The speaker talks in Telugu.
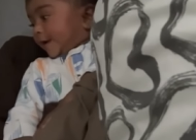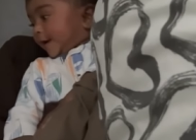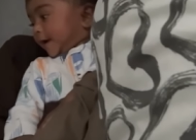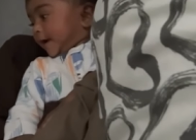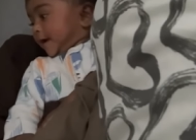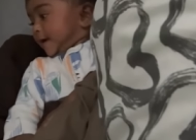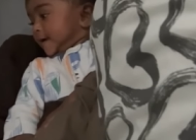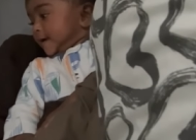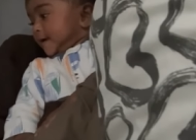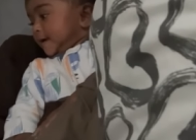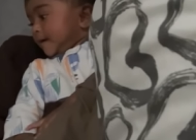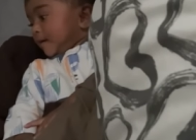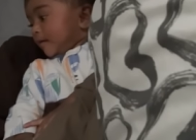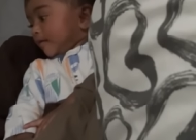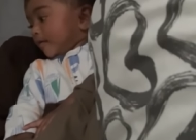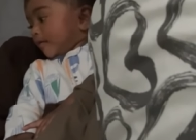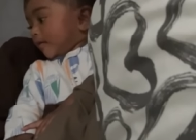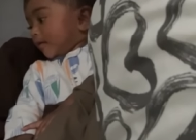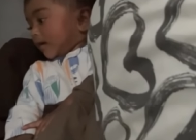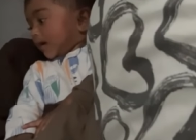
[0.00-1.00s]
డే టైంలో
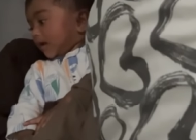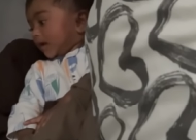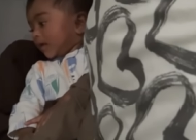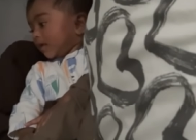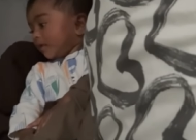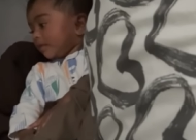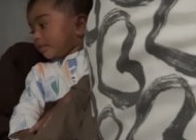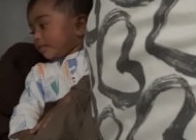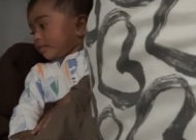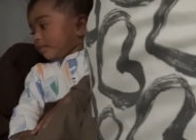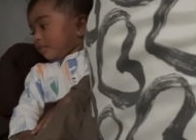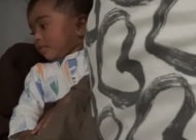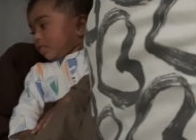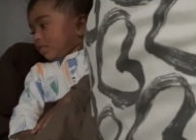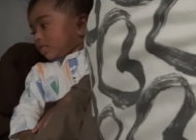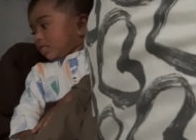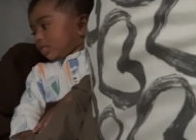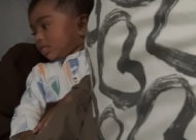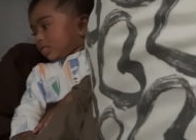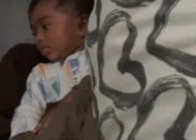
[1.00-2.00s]
పడుకున్నా సరే నేను
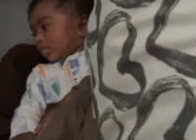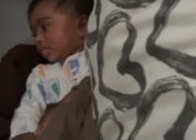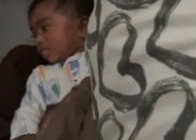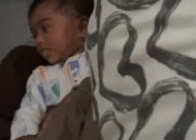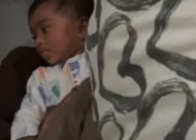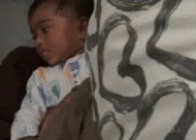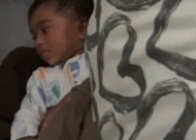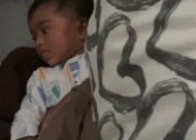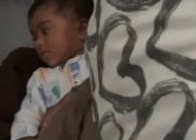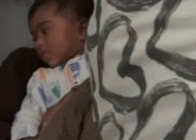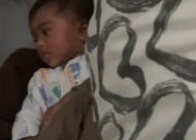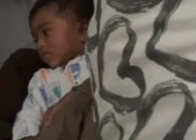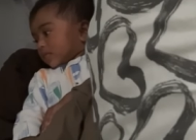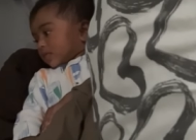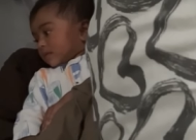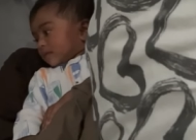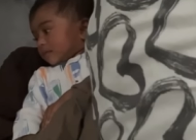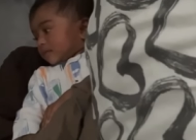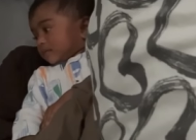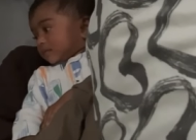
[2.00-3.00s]
అంటిల్ అన్లెస్ నేను అక్కడే
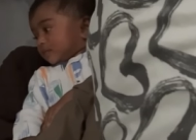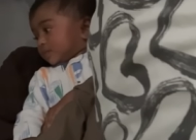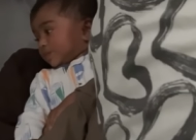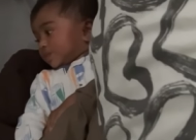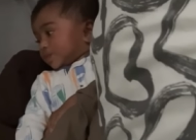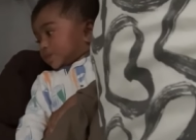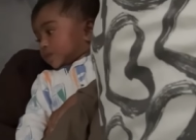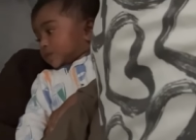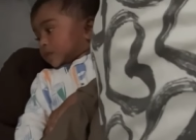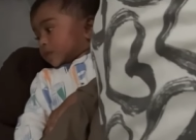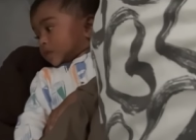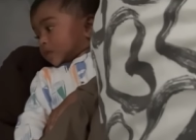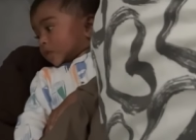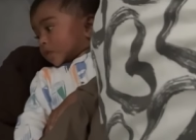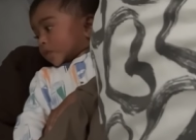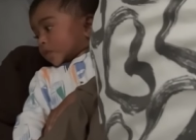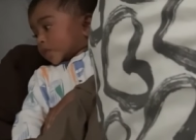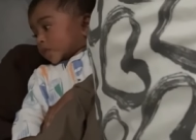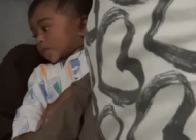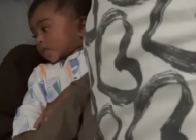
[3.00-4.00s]
కూర్చుంటే తప్ప తను
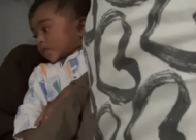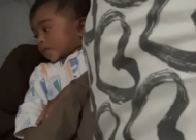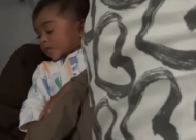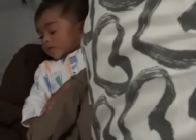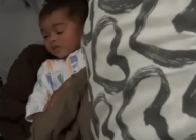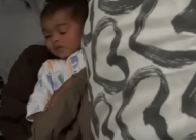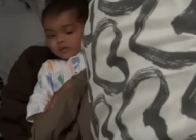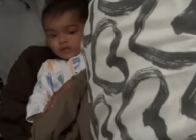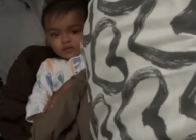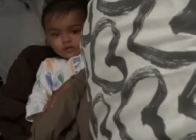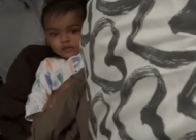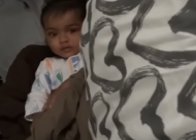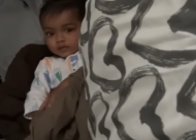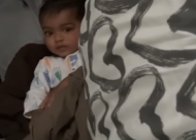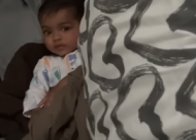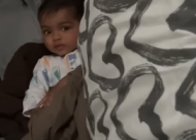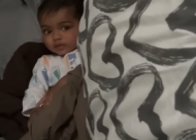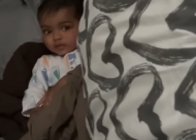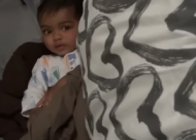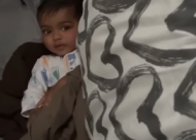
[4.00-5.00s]
క్రిబ్లోనే పడు
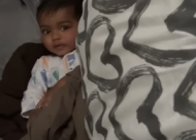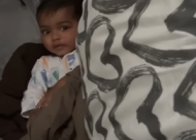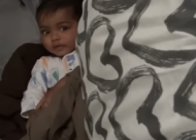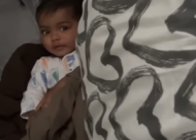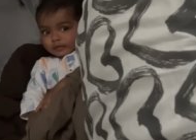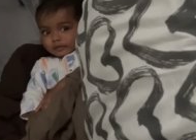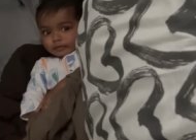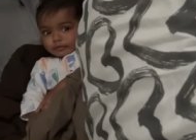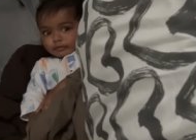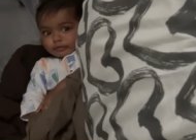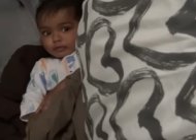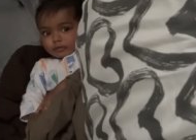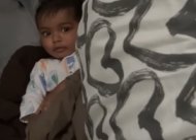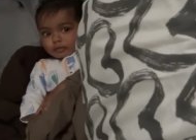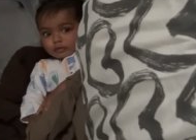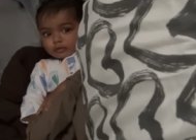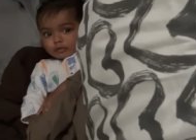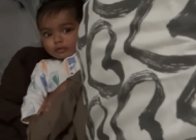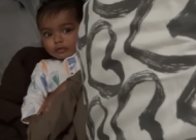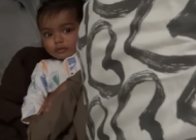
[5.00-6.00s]
పడుకోబెడుతున్నాను అనమాట
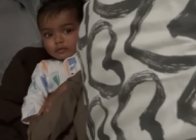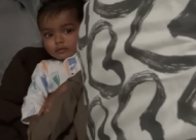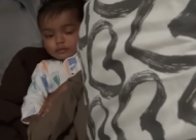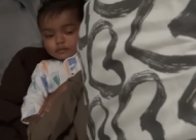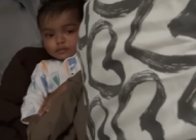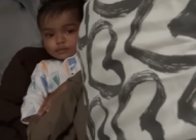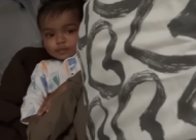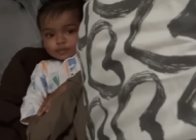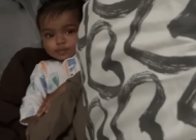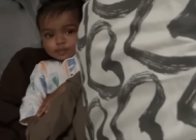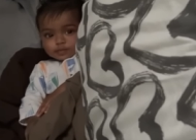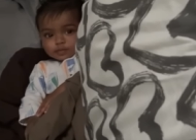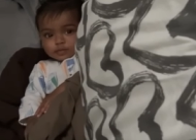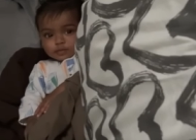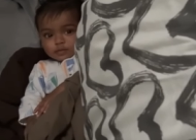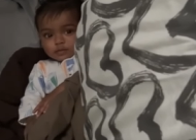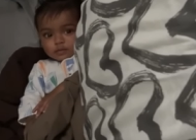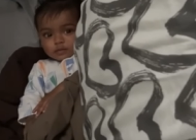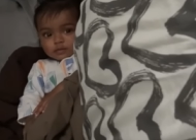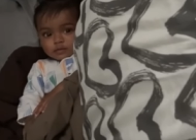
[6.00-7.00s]
సో
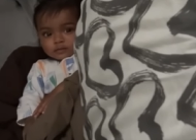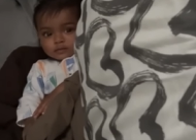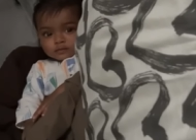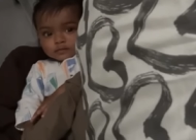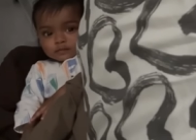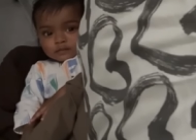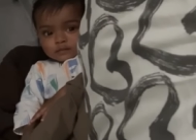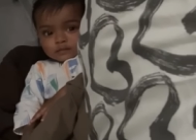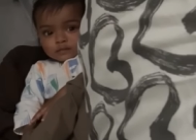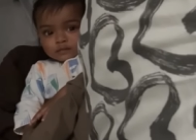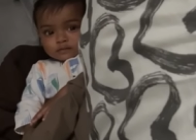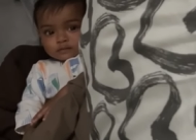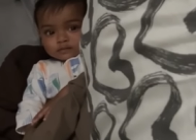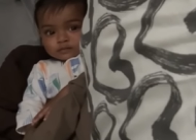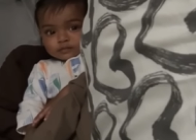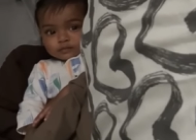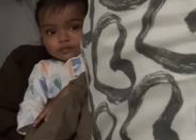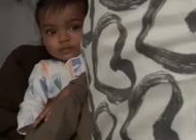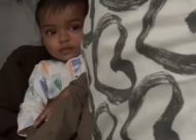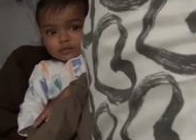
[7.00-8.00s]
అదైతే ఉంటుంది
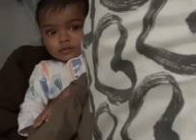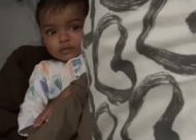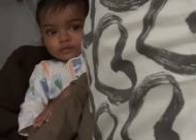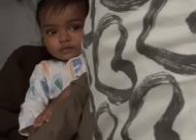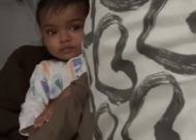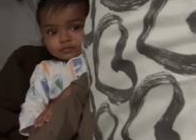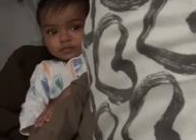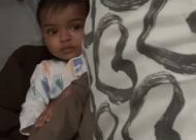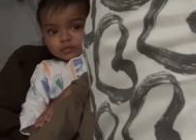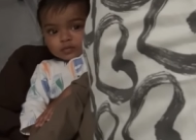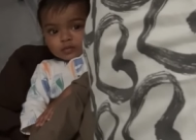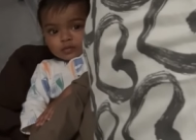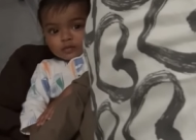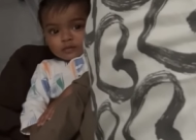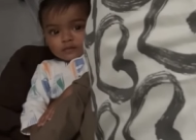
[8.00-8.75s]
కీప్ దట్ ఇన్ మైండ్